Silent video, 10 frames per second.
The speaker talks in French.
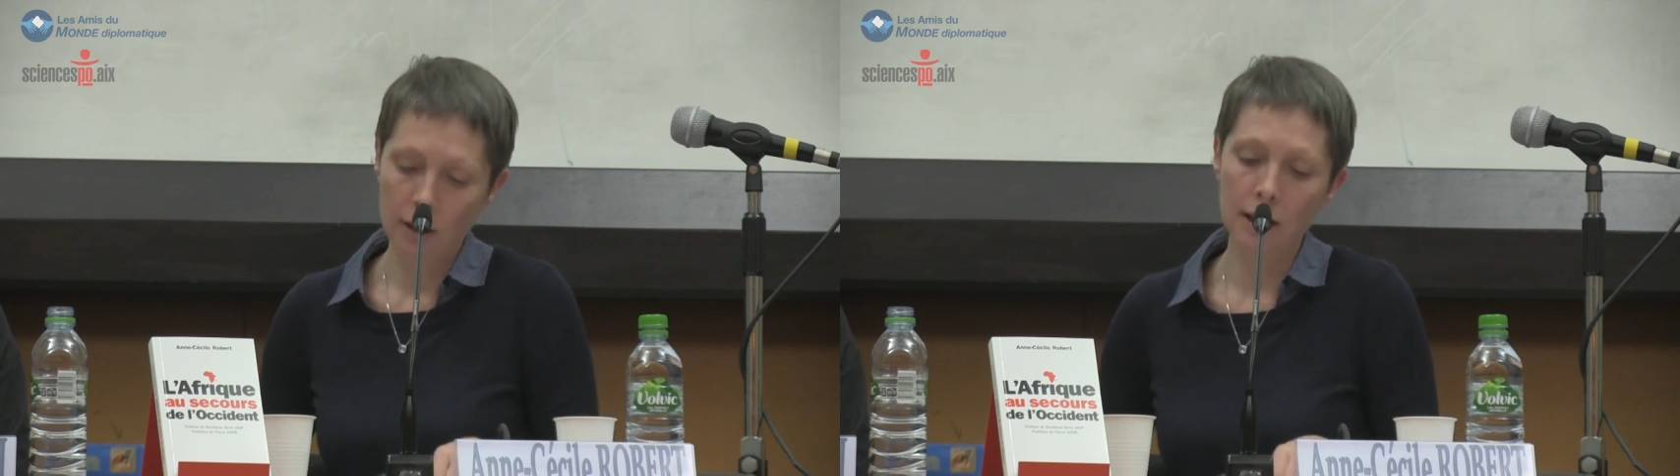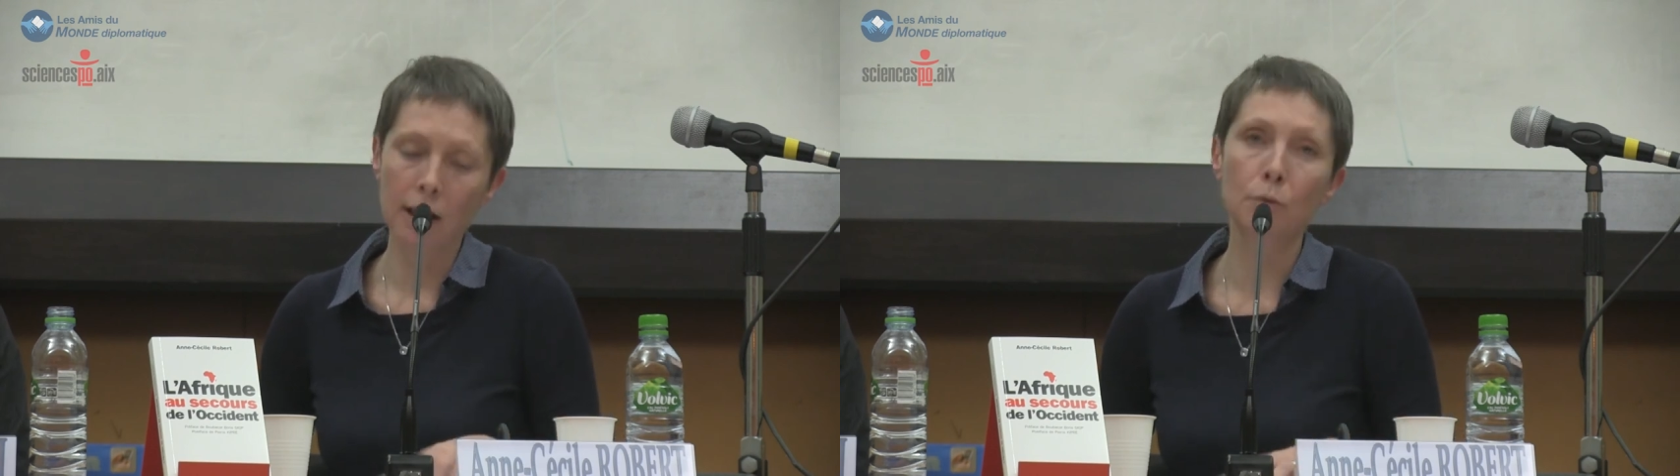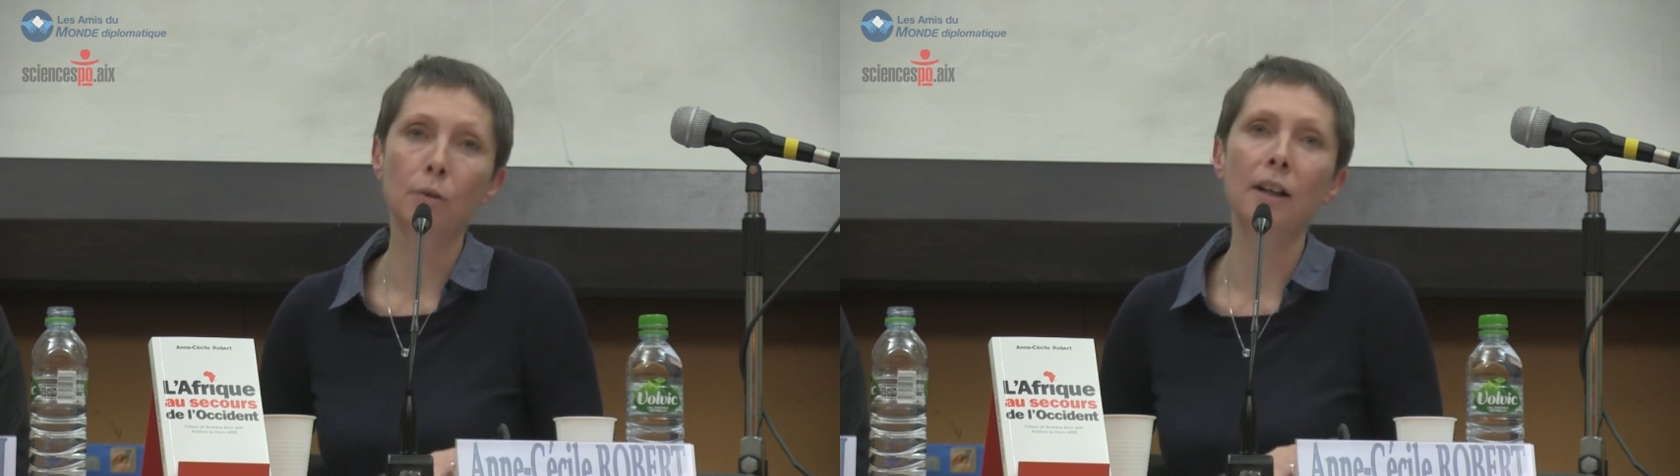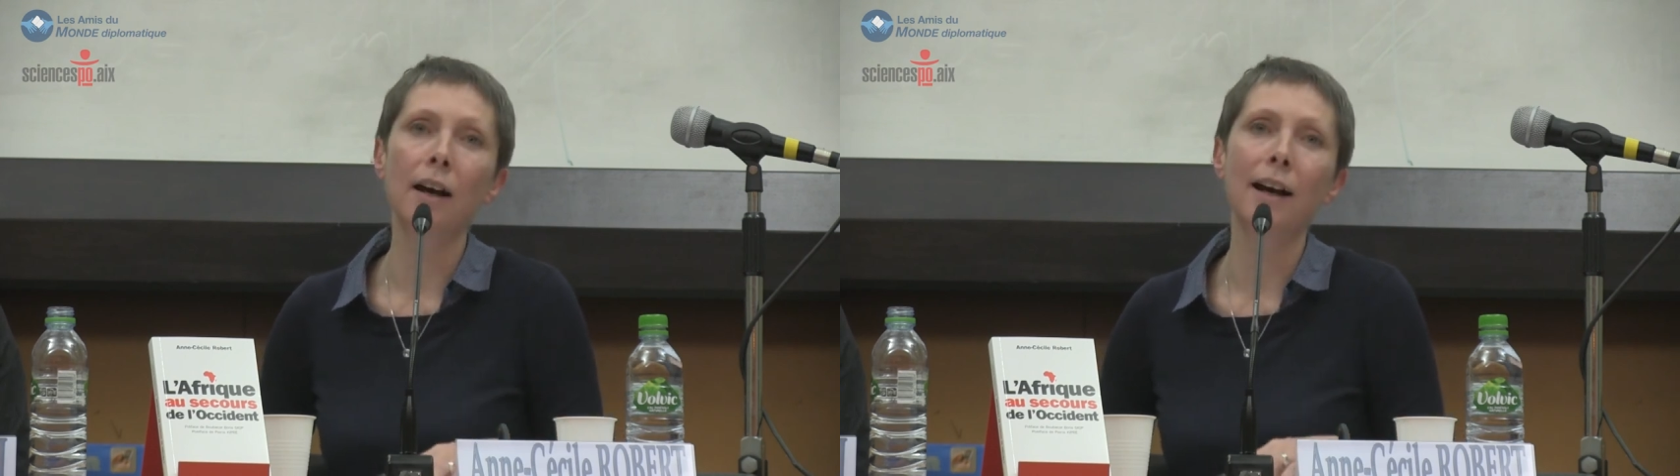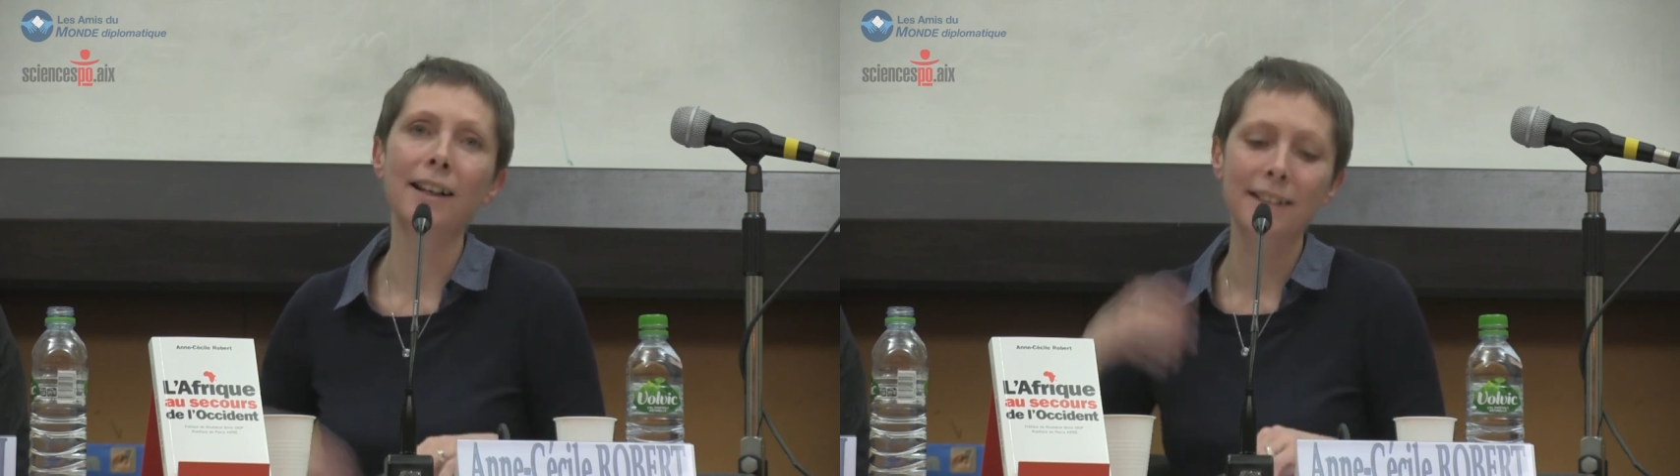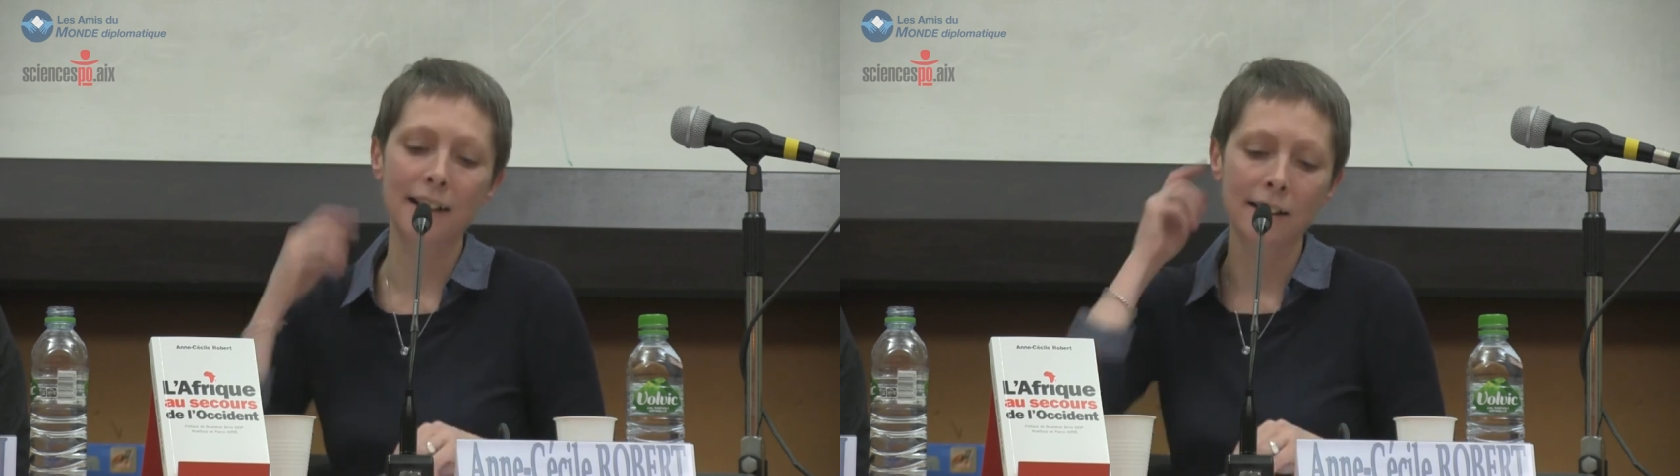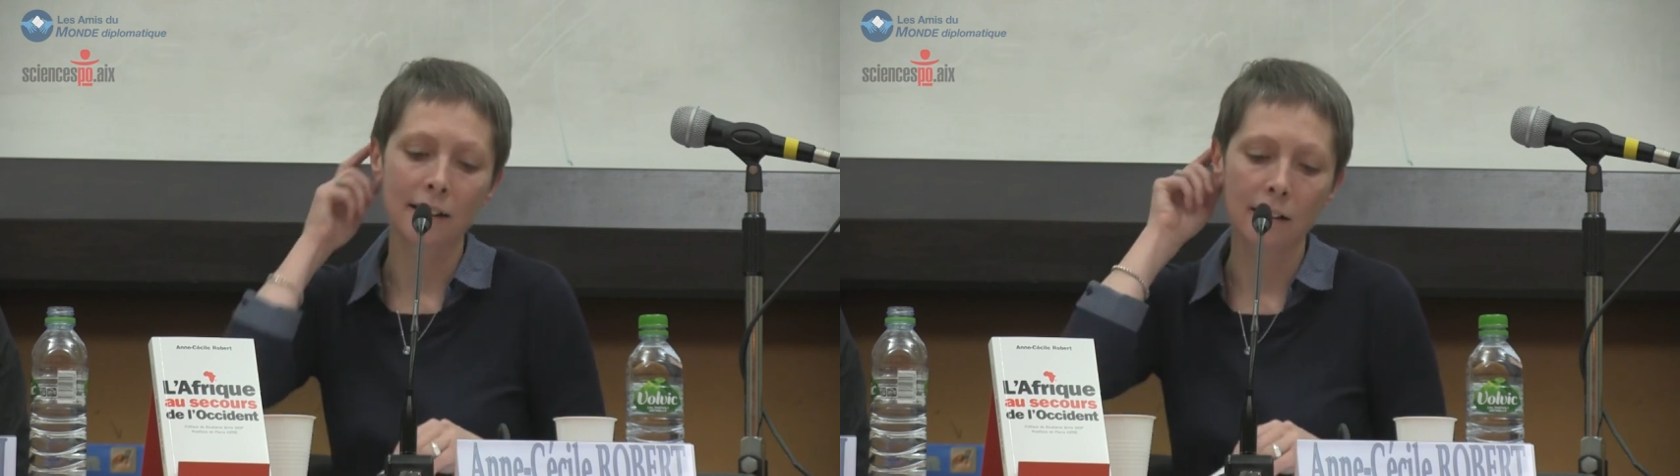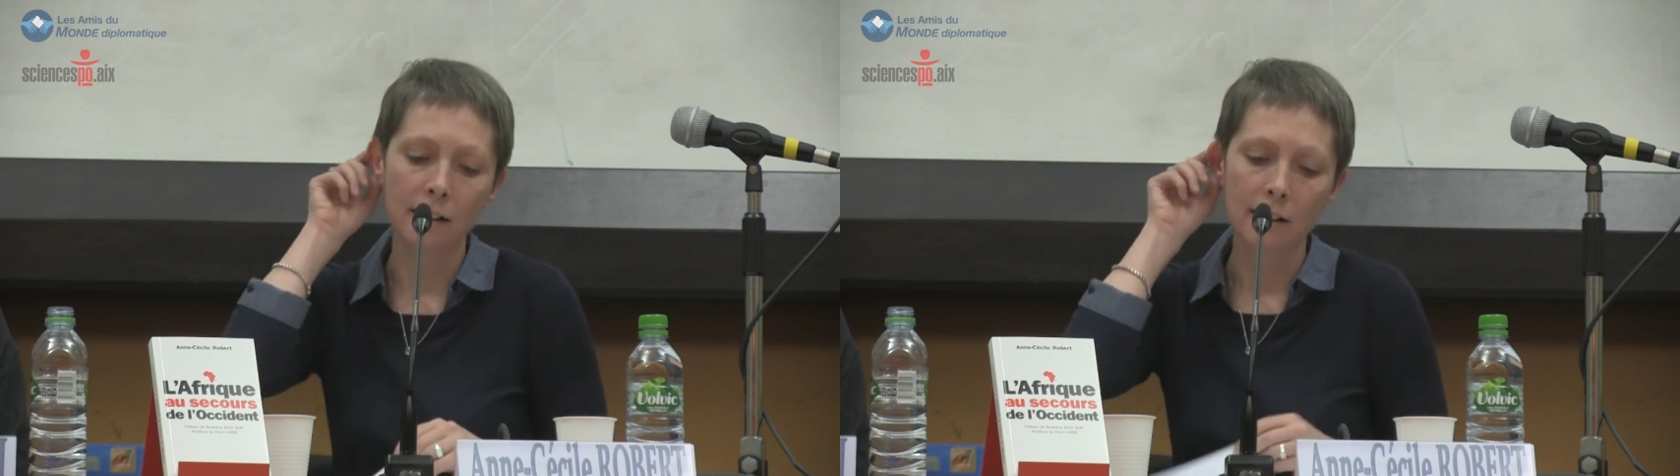des résultats
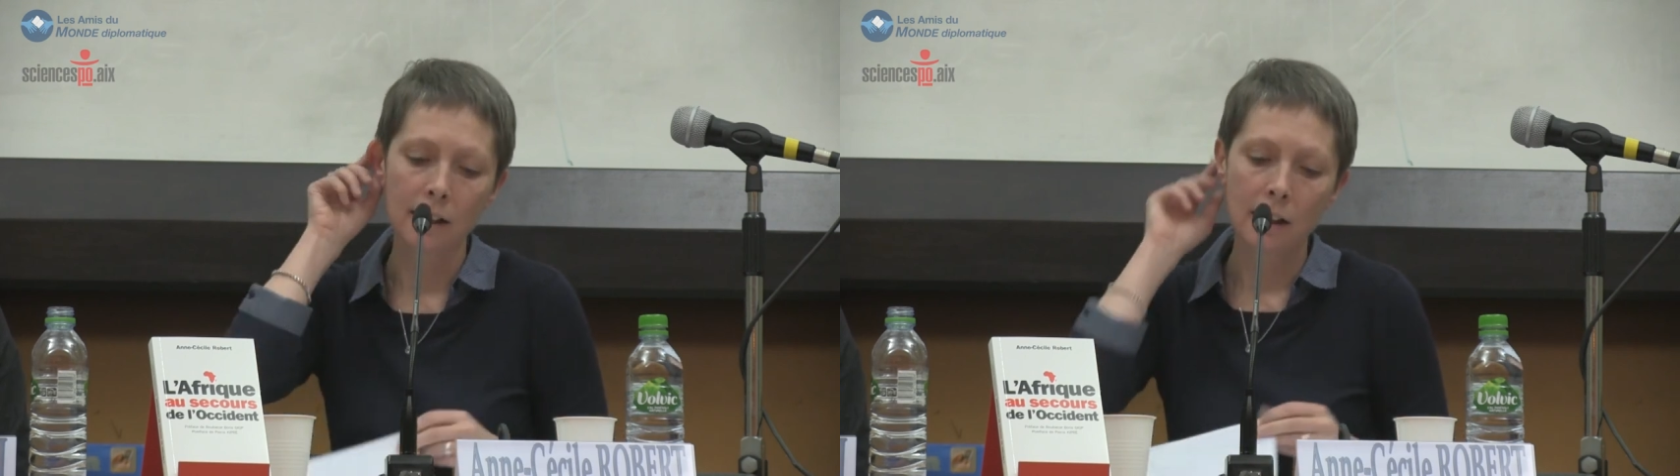incertains,